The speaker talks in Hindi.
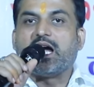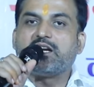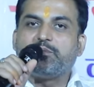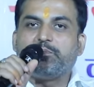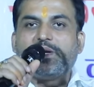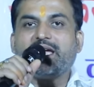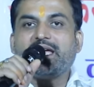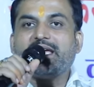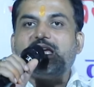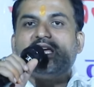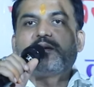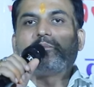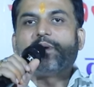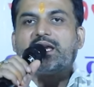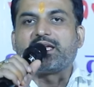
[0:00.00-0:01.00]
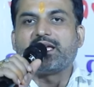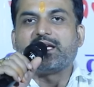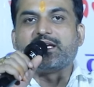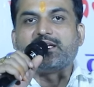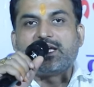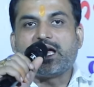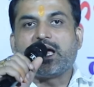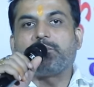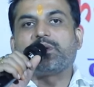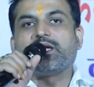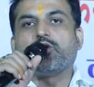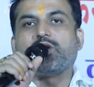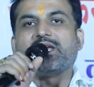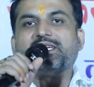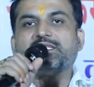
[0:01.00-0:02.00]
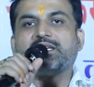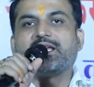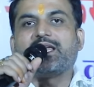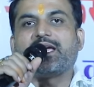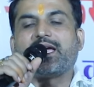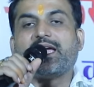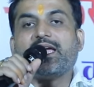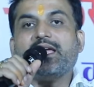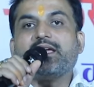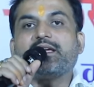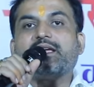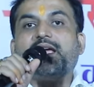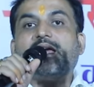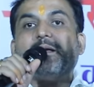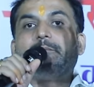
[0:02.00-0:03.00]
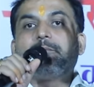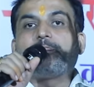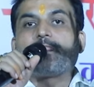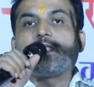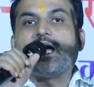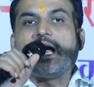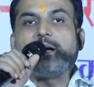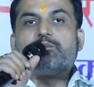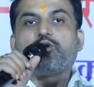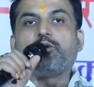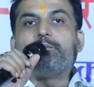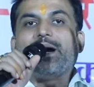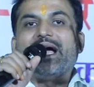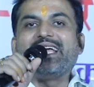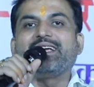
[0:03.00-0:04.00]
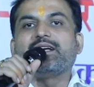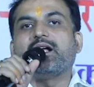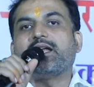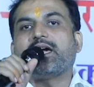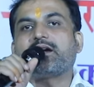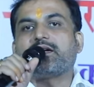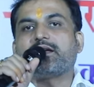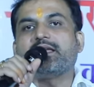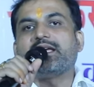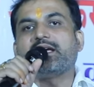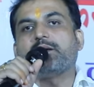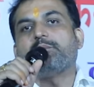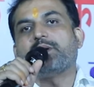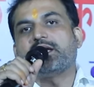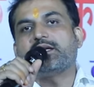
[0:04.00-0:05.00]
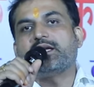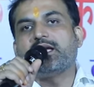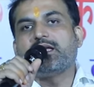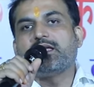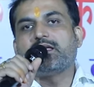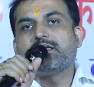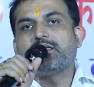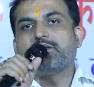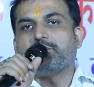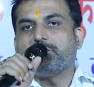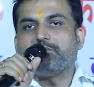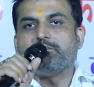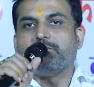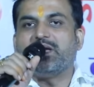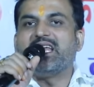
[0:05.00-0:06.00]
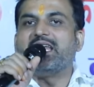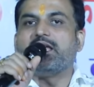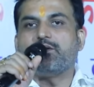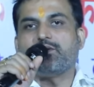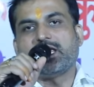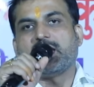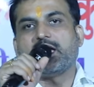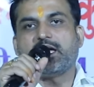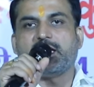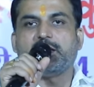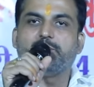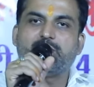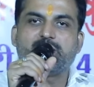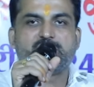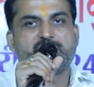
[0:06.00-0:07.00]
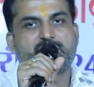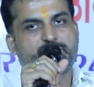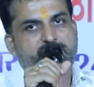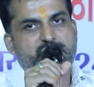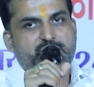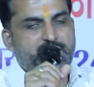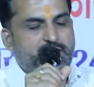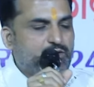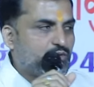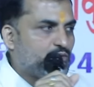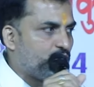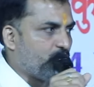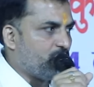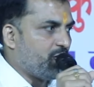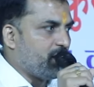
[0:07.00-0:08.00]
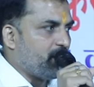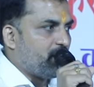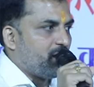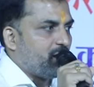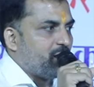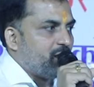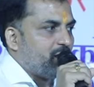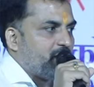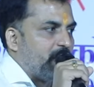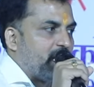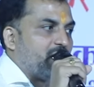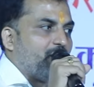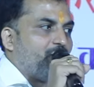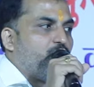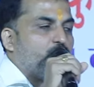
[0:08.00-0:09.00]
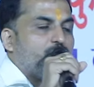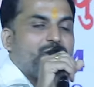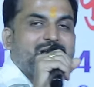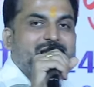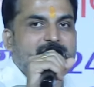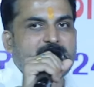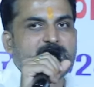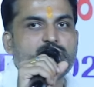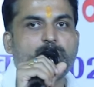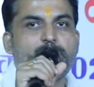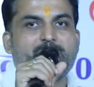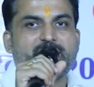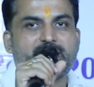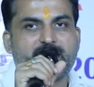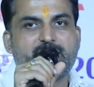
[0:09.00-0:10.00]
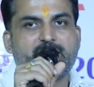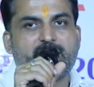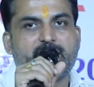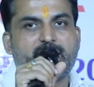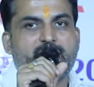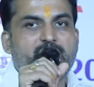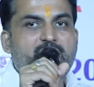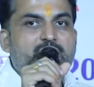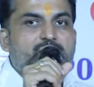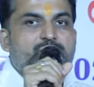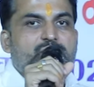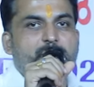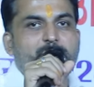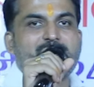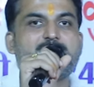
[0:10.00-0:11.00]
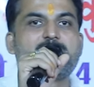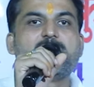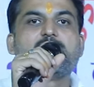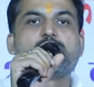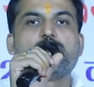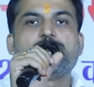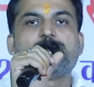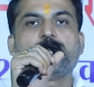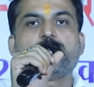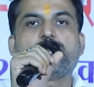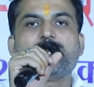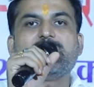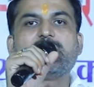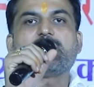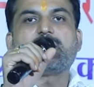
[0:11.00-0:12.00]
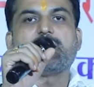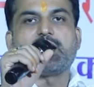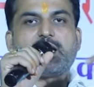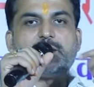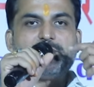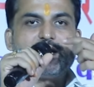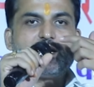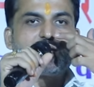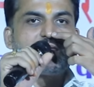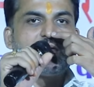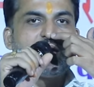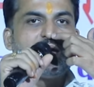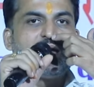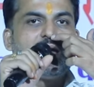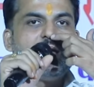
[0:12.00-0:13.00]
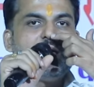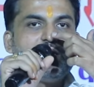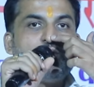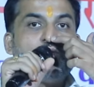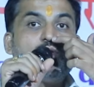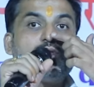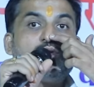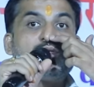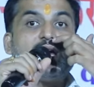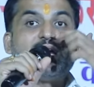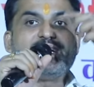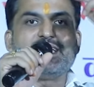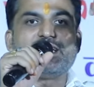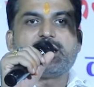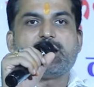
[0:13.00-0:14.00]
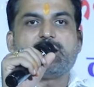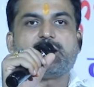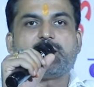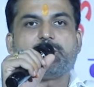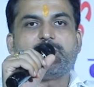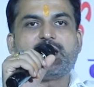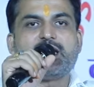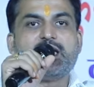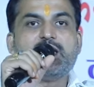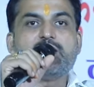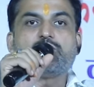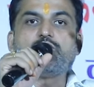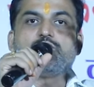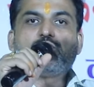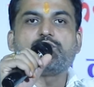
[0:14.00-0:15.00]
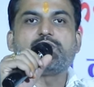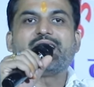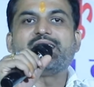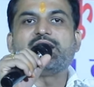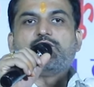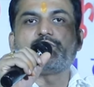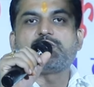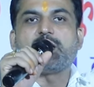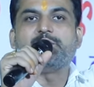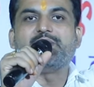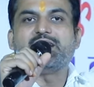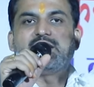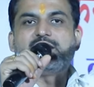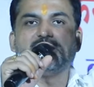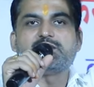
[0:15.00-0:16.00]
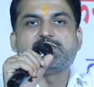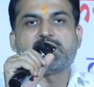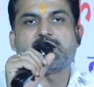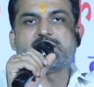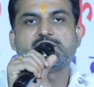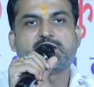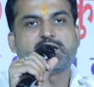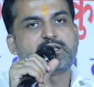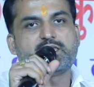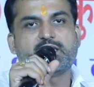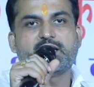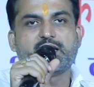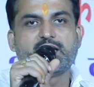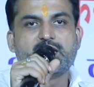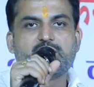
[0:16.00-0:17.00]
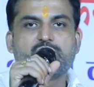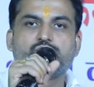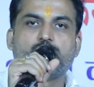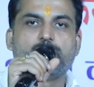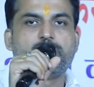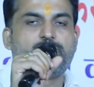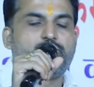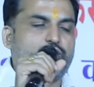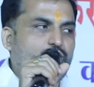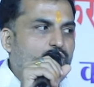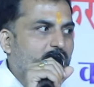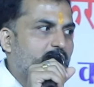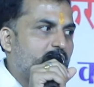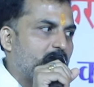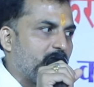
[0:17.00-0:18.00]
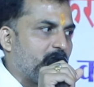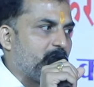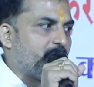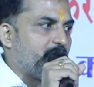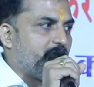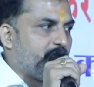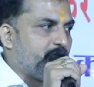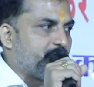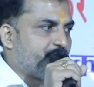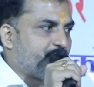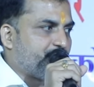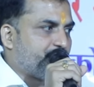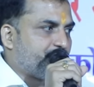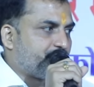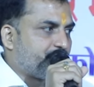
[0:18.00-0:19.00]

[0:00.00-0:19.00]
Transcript: आठ पे एक पार्किंग है ये आपके नॉलेज के लिए है कि आपको बाइक खड़ा करने का पार्किंग मिलने वाला है प्रत्येक व्यक्ति को अगर फोर व्हीलर की जो पार्किंग है सेपरेटली कोई फोर व्हीलर खड़ा भी करता है वो सोसाइटी के अंडर में तो सोसाइटी उसका मेंटेनेंस चार्ज करती है जो भी फोर व्हीलर खड़ा करेगा